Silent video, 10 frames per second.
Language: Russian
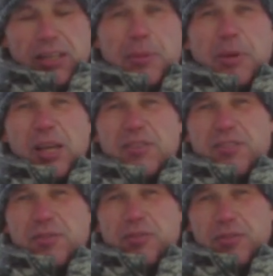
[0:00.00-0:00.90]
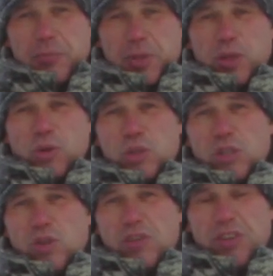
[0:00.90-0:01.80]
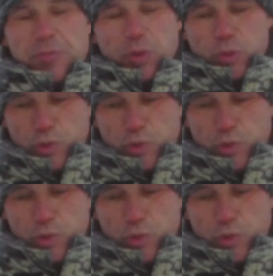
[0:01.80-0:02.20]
Капкан при такой установке вперед